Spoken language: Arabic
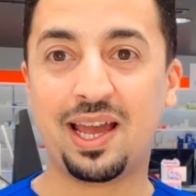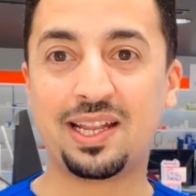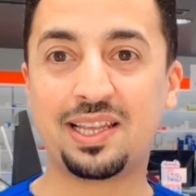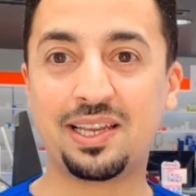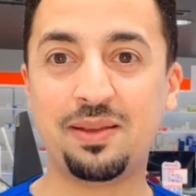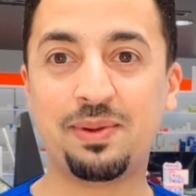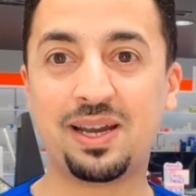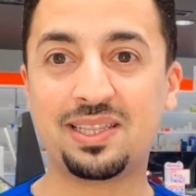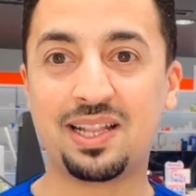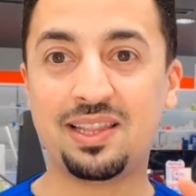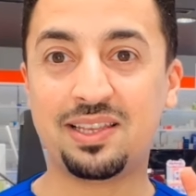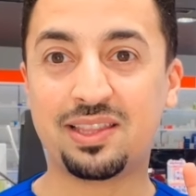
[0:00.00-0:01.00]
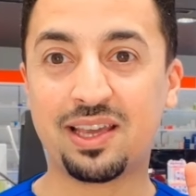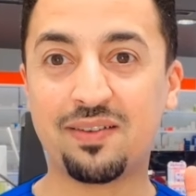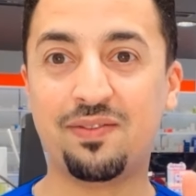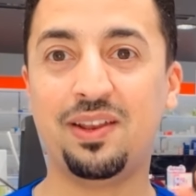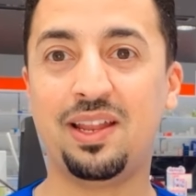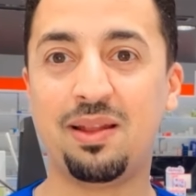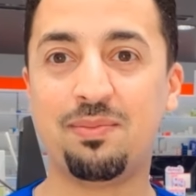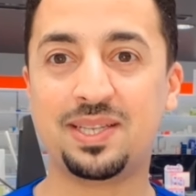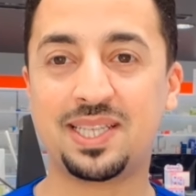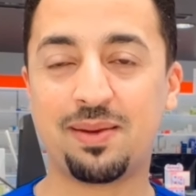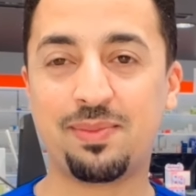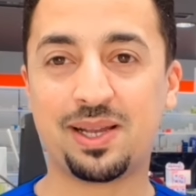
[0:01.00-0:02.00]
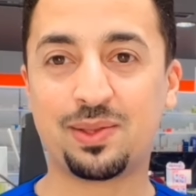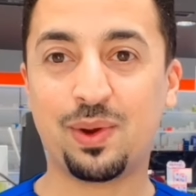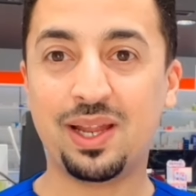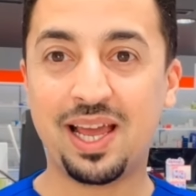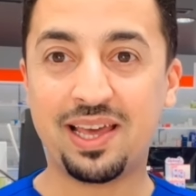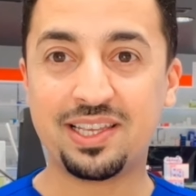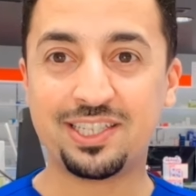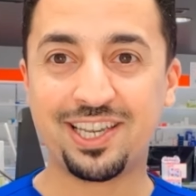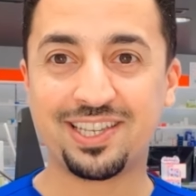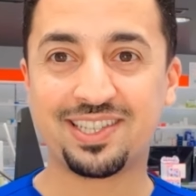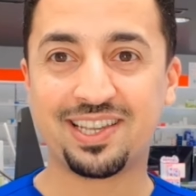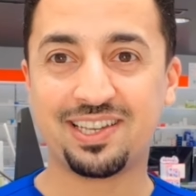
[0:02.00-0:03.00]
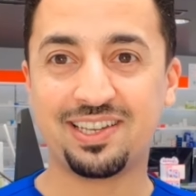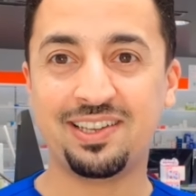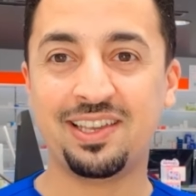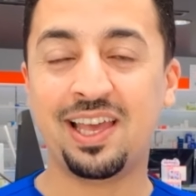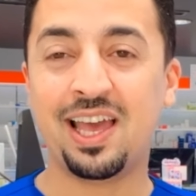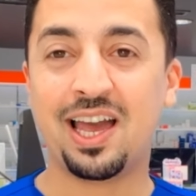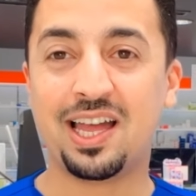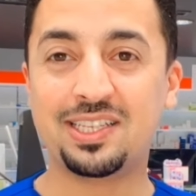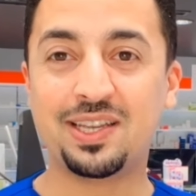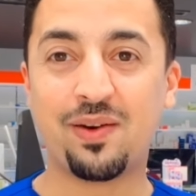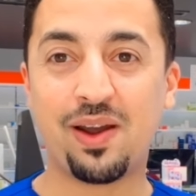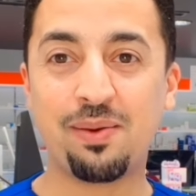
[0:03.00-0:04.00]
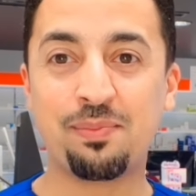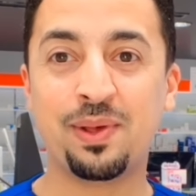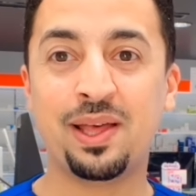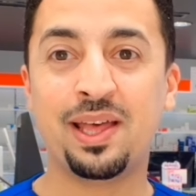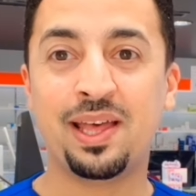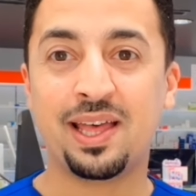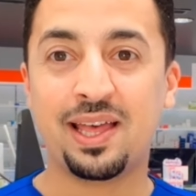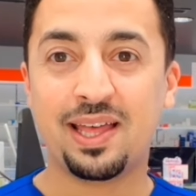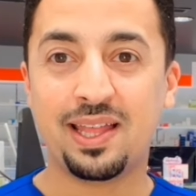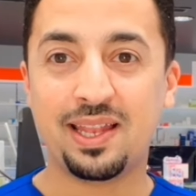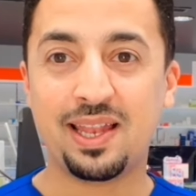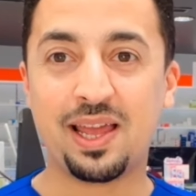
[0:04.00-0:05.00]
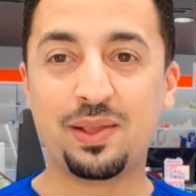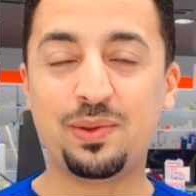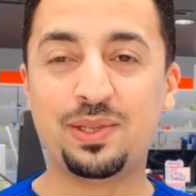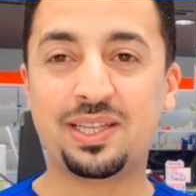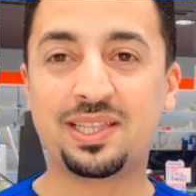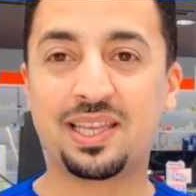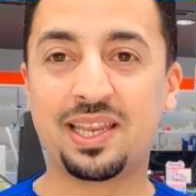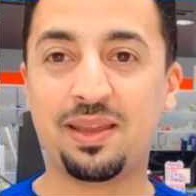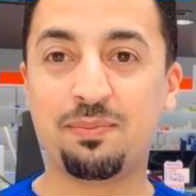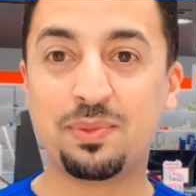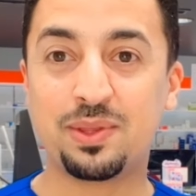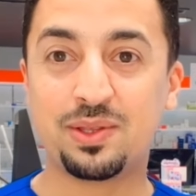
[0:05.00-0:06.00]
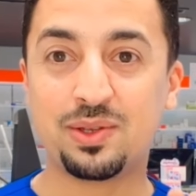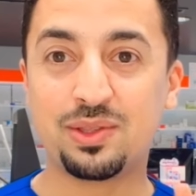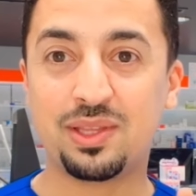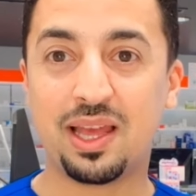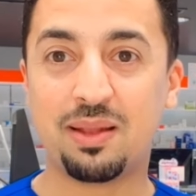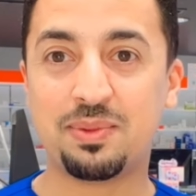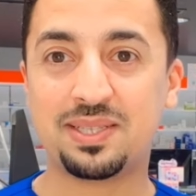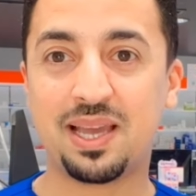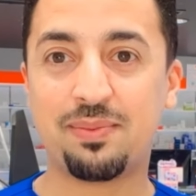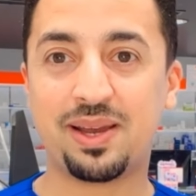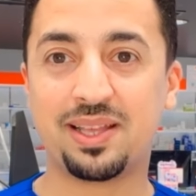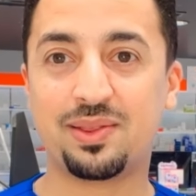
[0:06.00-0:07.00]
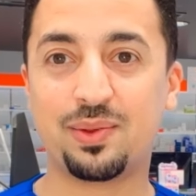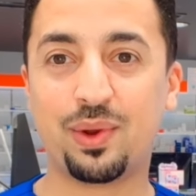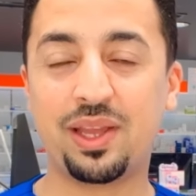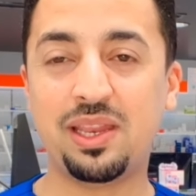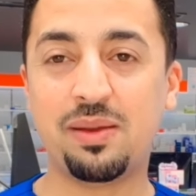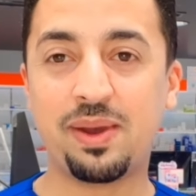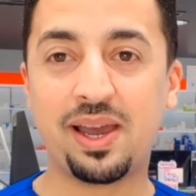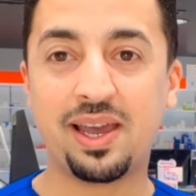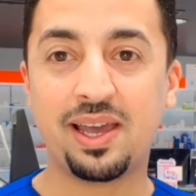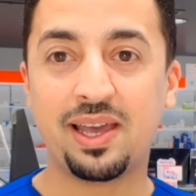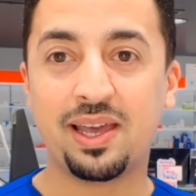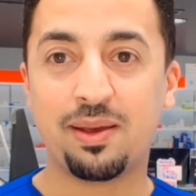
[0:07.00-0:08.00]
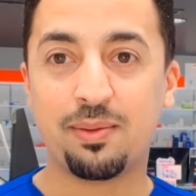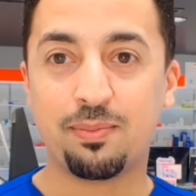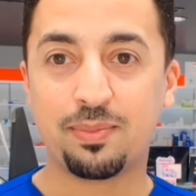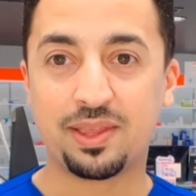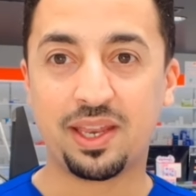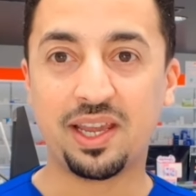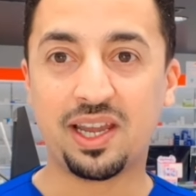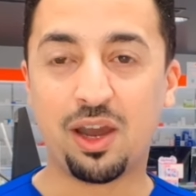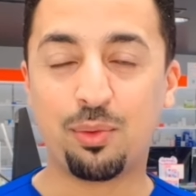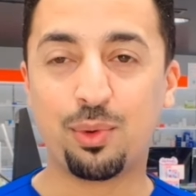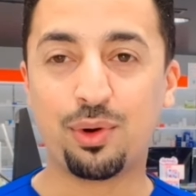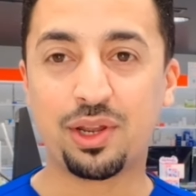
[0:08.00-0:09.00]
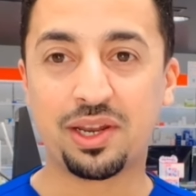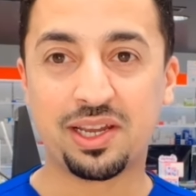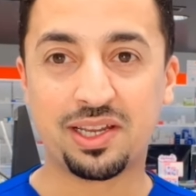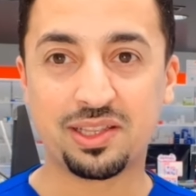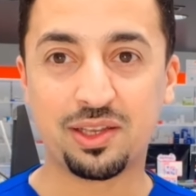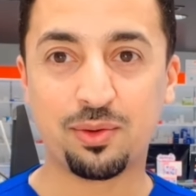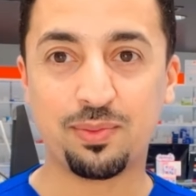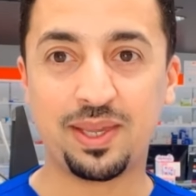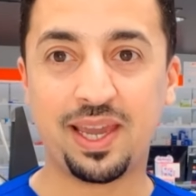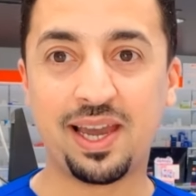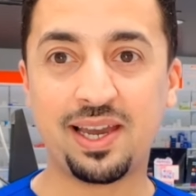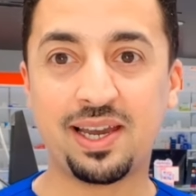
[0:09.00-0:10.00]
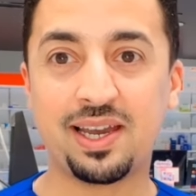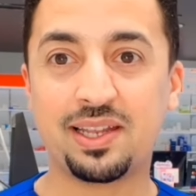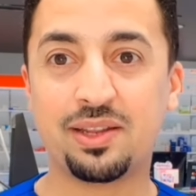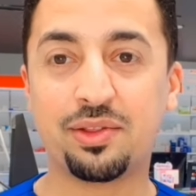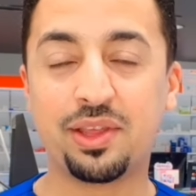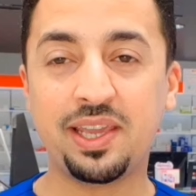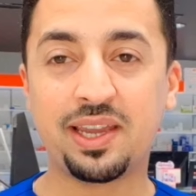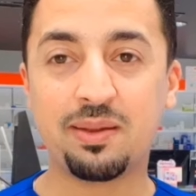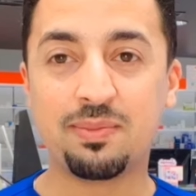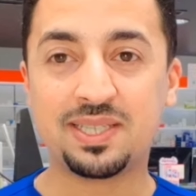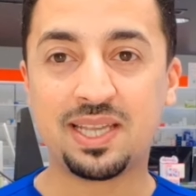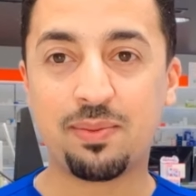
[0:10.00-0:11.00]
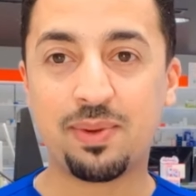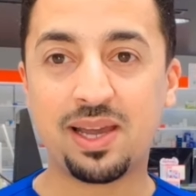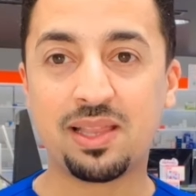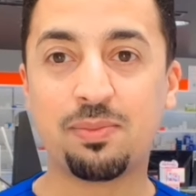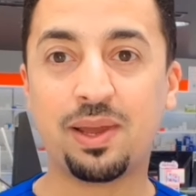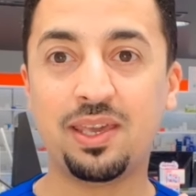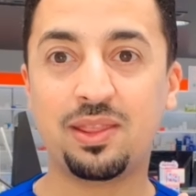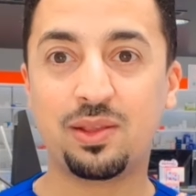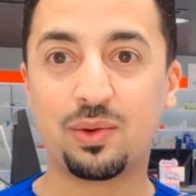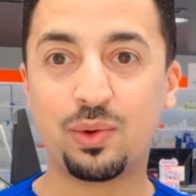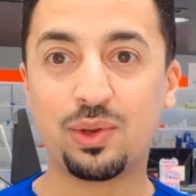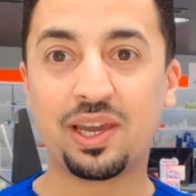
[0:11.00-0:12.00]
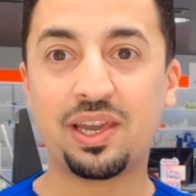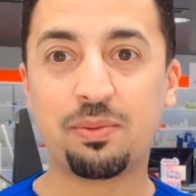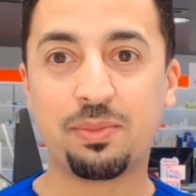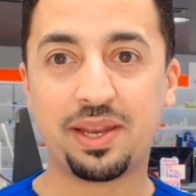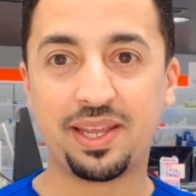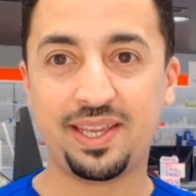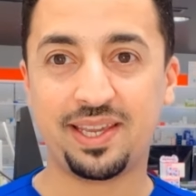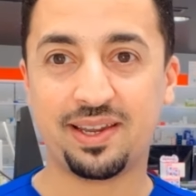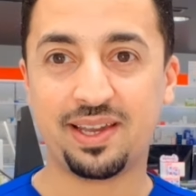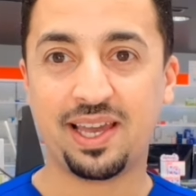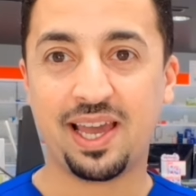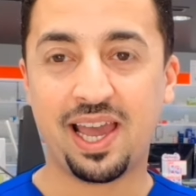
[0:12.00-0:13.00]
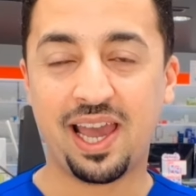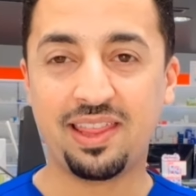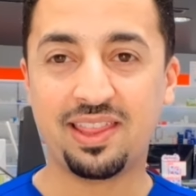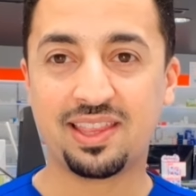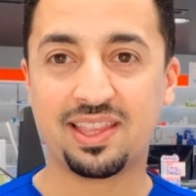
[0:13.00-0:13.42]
الكريمات التي تقفل المسامات وهل هذا الشيء صحي؟ الجواب لا يوجد كريم تسد المسامات وإنما طريقة أو بأخرى راح أعطيكم إياها نضيق المسامات بحيث تكون غير مرئية هذا